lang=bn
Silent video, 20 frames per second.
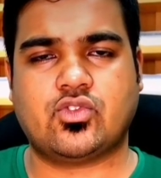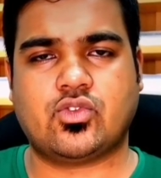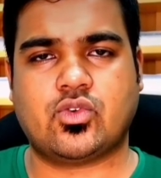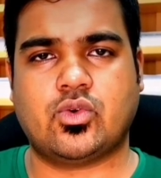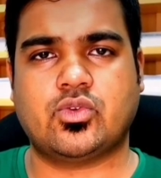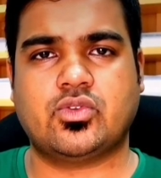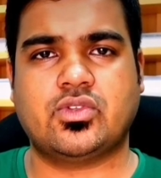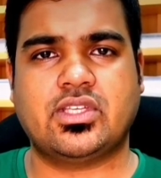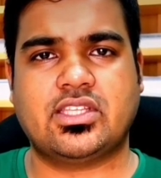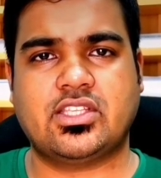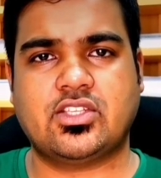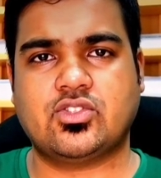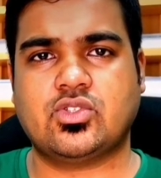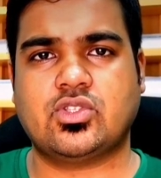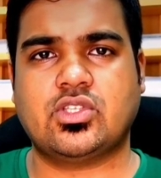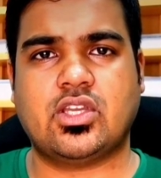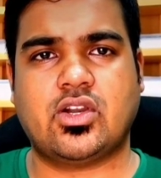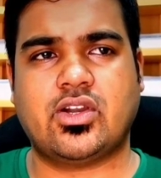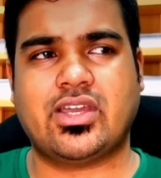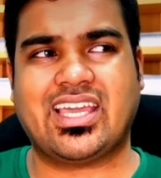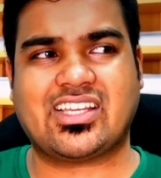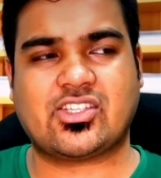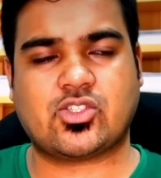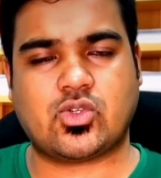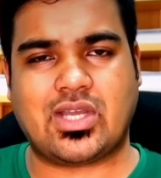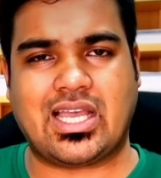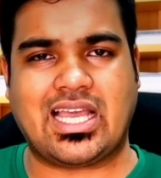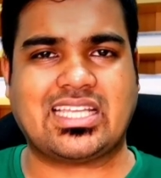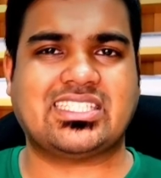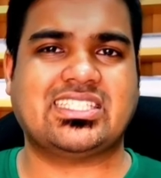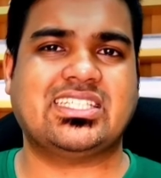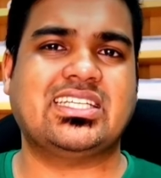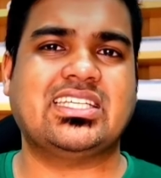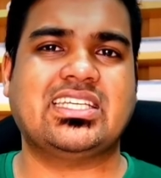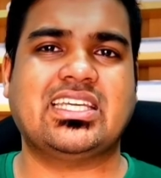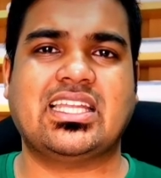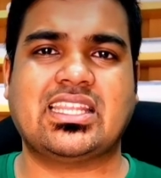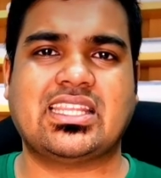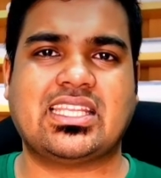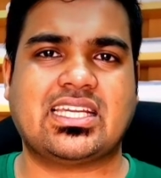সৌদিতে যদি হয় একশো আশি
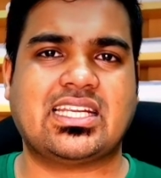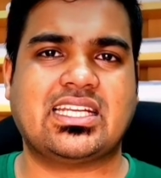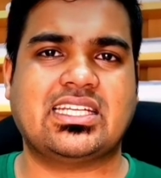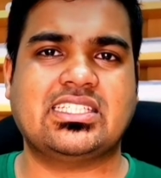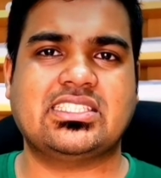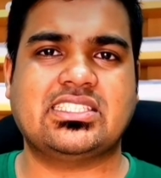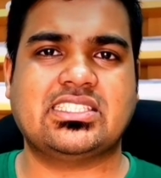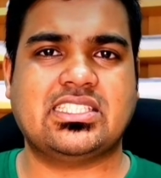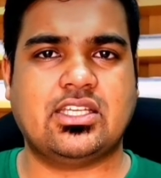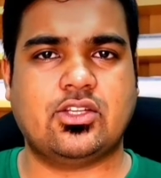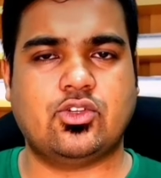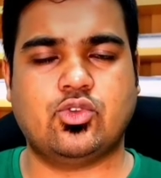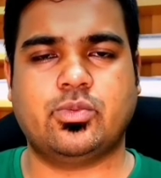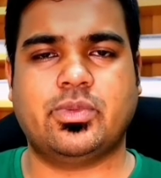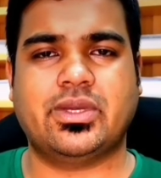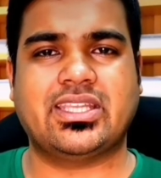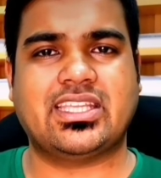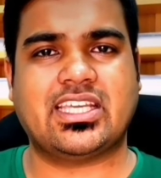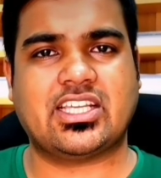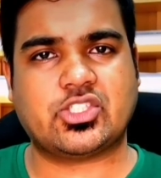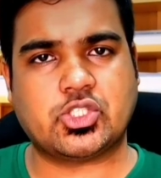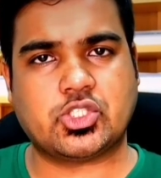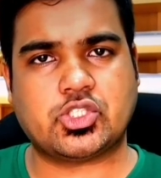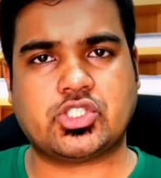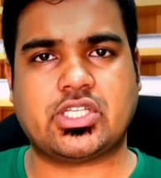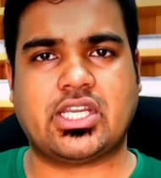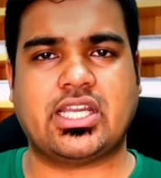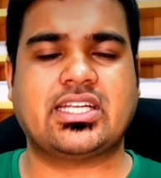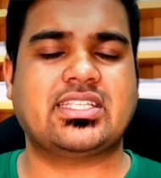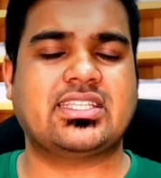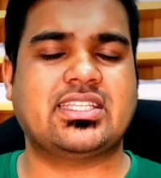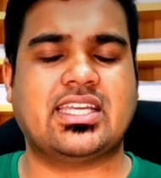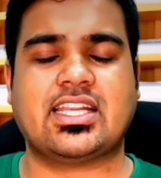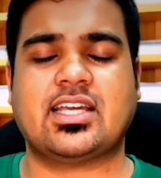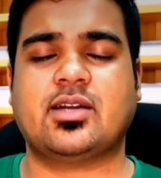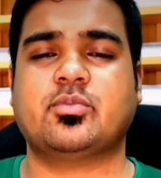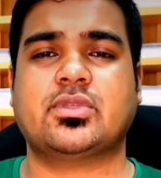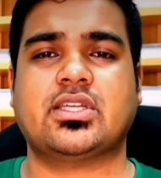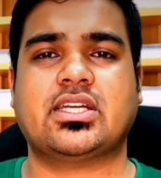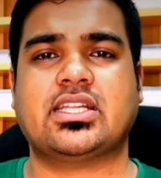রিয়াল তারা নিচ্ছে দুবাইতে একশো ষাট
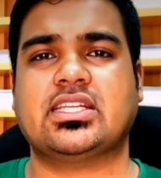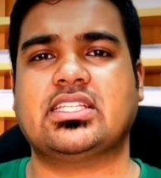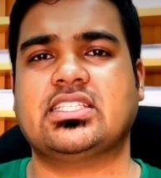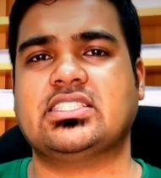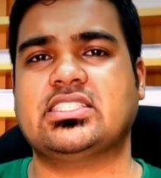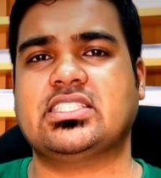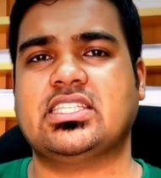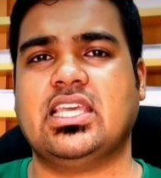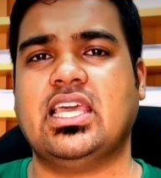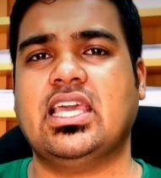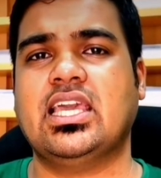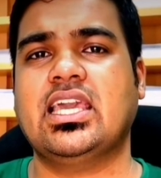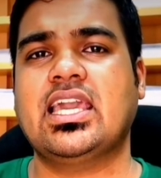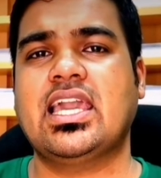দেড়হাম তারা নিচ্ছে